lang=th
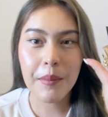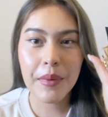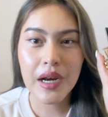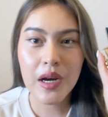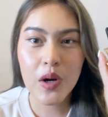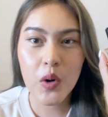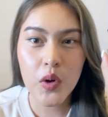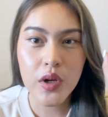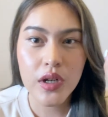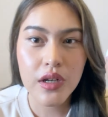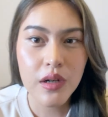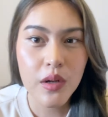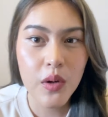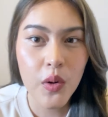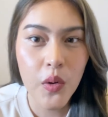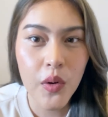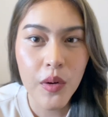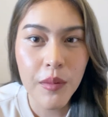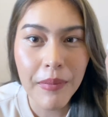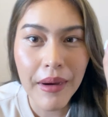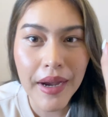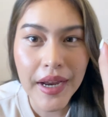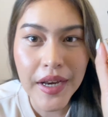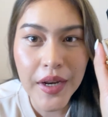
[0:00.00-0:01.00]
มันลดล
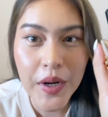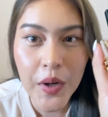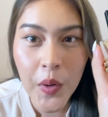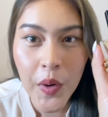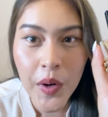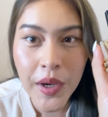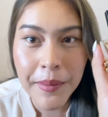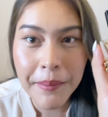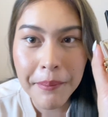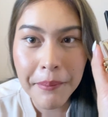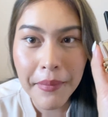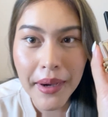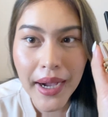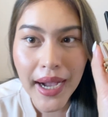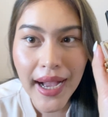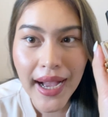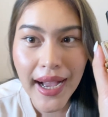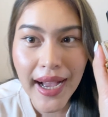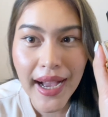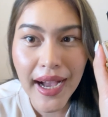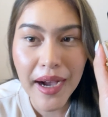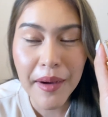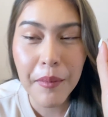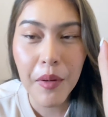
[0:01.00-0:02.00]
งไปน้อย
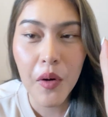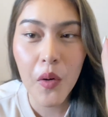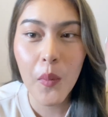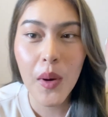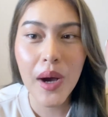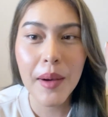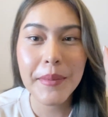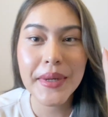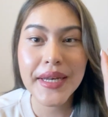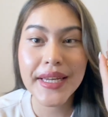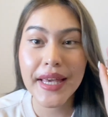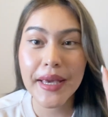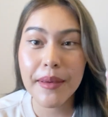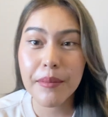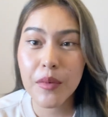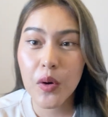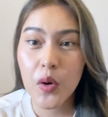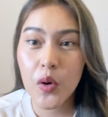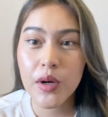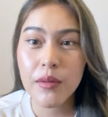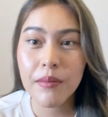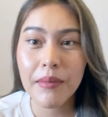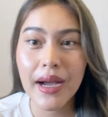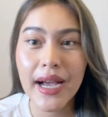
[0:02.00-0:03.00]
มากเพราะว่ามันเข้ม
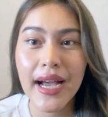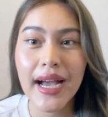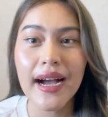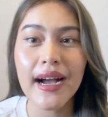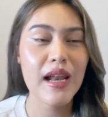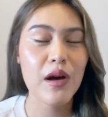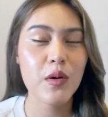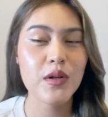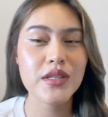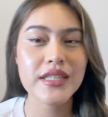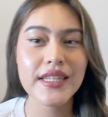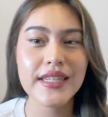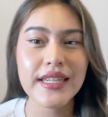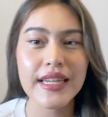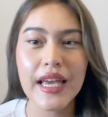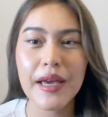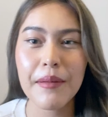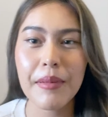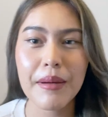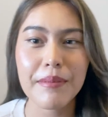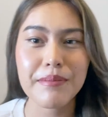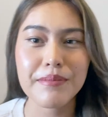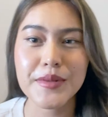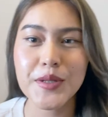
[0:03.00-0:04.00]
ข้นมากแล้วก็ฉีด
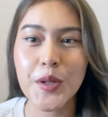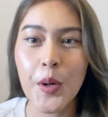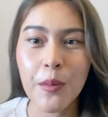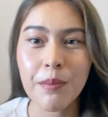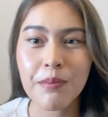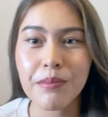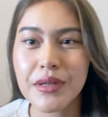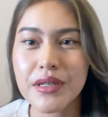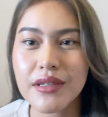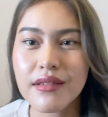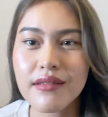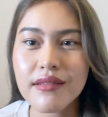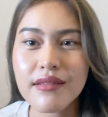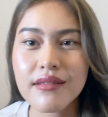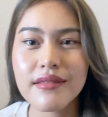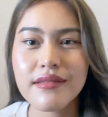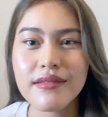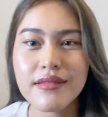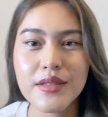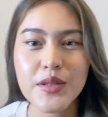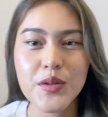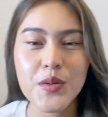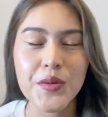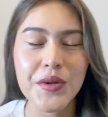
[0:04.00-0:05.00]
แค่แบบสองปืด
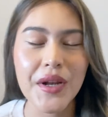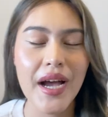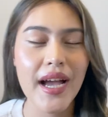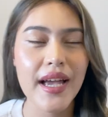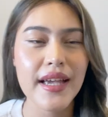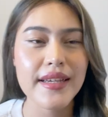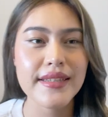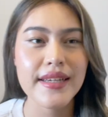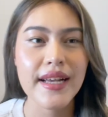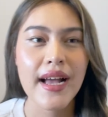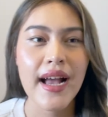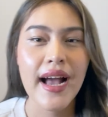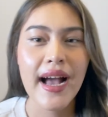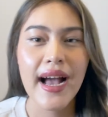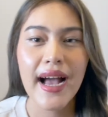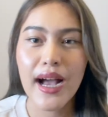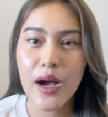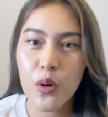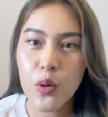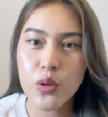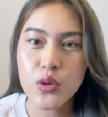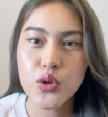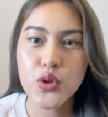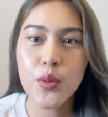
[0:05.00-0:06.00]
คืออยู่ได้
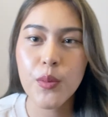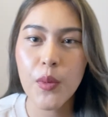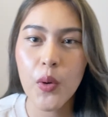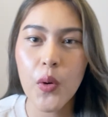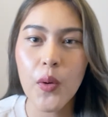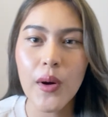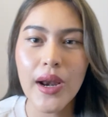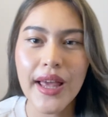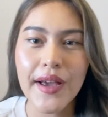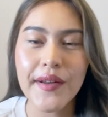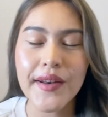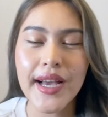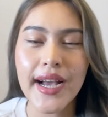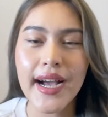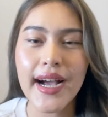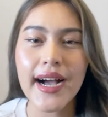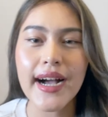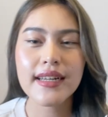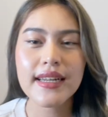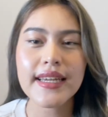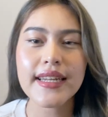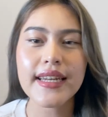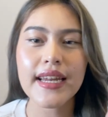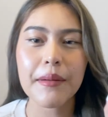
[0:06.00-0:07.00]
ห้าถึงหก ชั่วโมงแล้วนะ
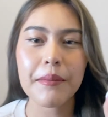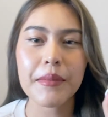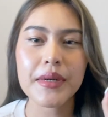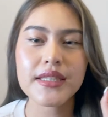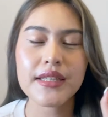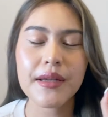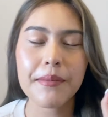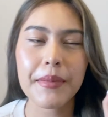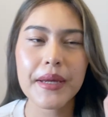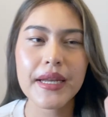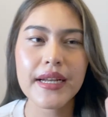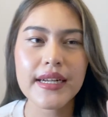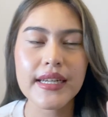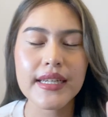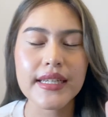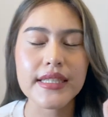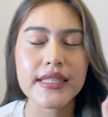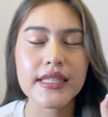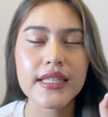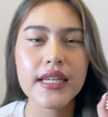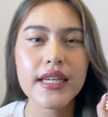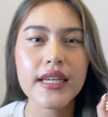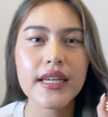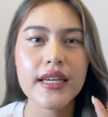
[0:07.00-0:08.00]
คะกลิ่นอ่ะมันจะเป็นกลิ่
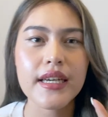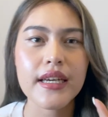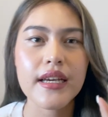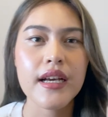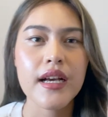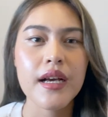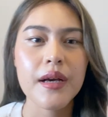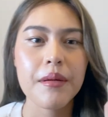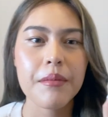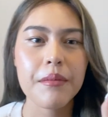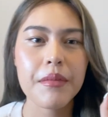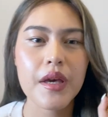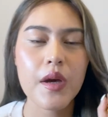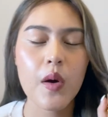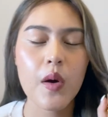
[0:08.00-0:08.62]
นที่มี